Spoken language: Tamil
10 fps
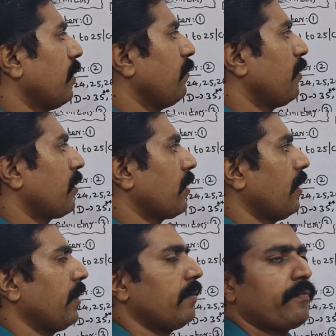த்ரீ மார்க்
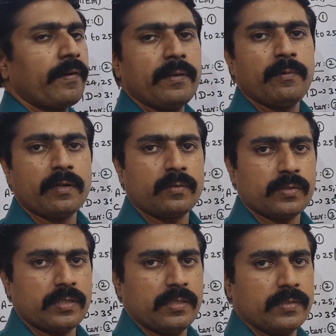அண்ட் ஃபைவ் மார்க்
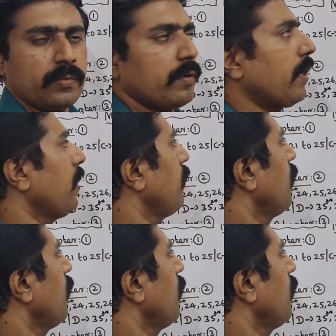கொஸ்டின்ஸ் ஓகே